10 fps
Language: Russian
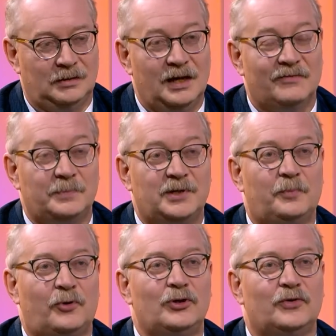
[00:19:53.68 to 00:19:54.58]
Я вообще
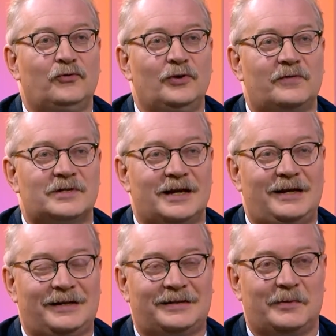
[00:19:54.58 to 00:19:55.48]
против
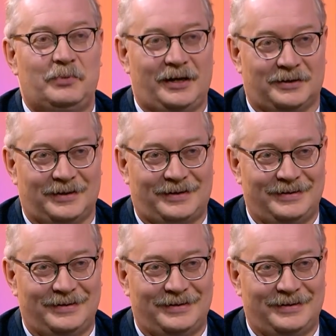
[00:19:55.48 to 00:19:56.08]
универсальных таблеток